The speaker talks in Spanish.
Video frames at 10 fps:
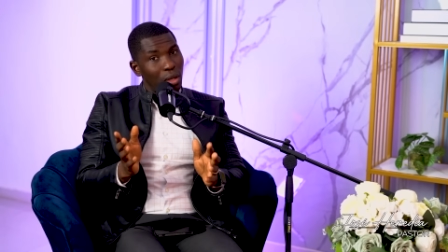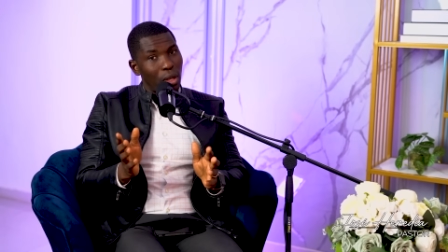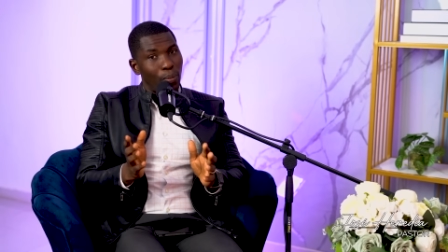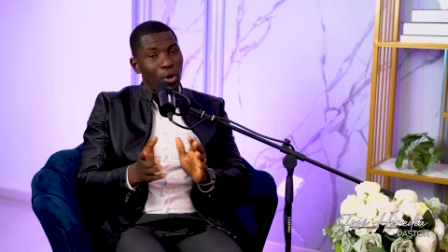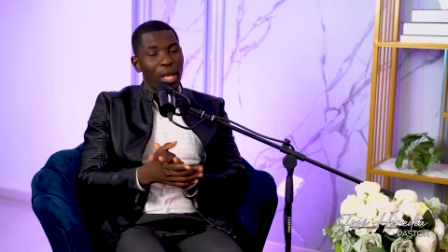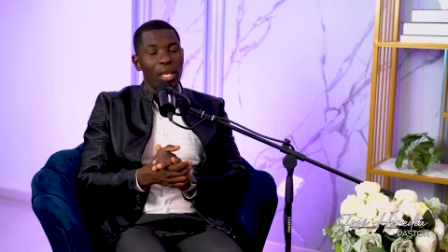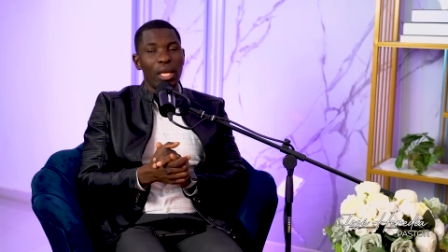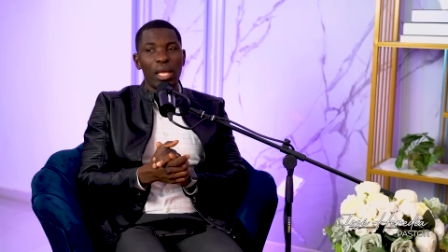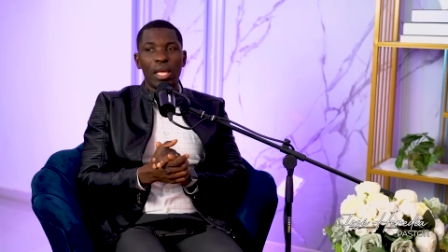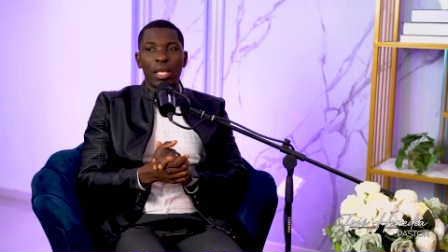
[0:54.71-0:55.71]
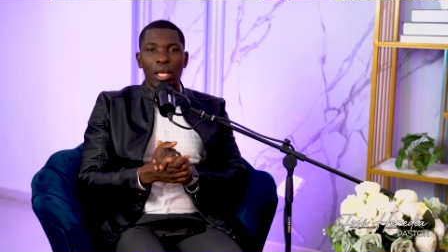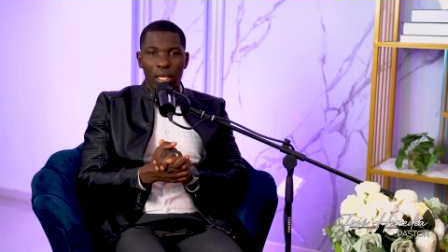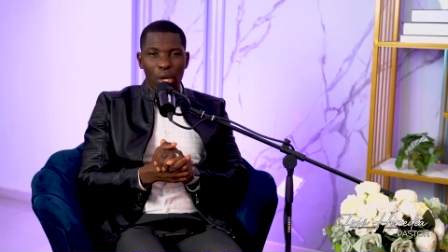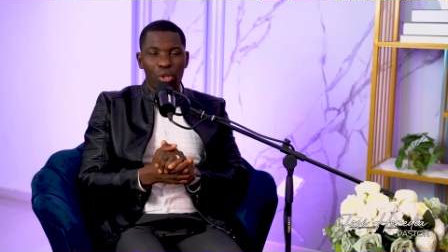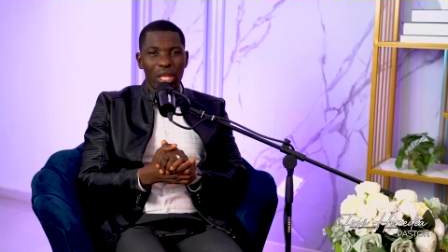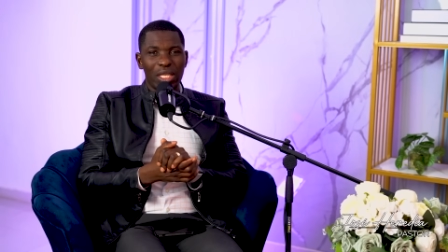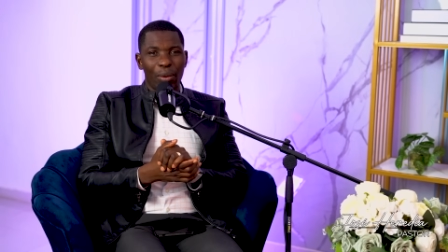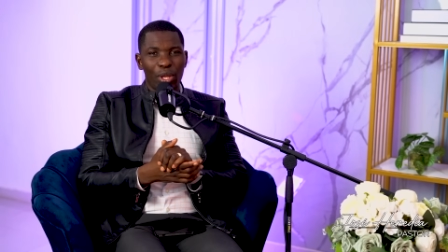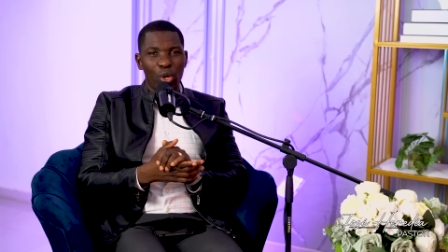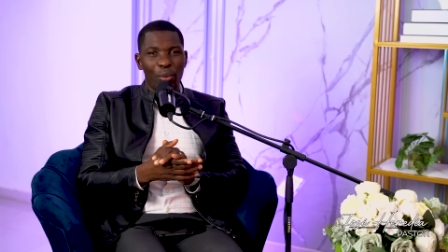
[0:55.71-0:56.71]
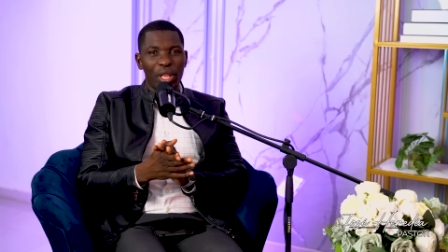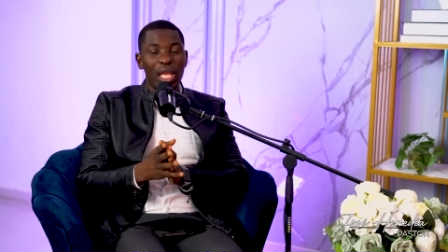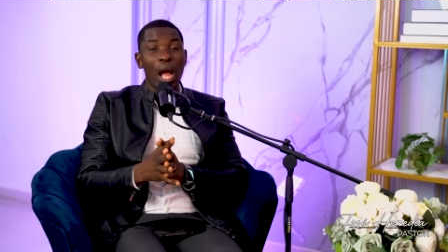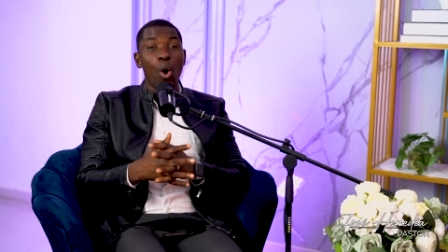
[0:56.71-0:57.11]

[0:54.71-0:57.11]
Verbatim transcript: Y por ende, ya ustedes saben, Dios le bendiga.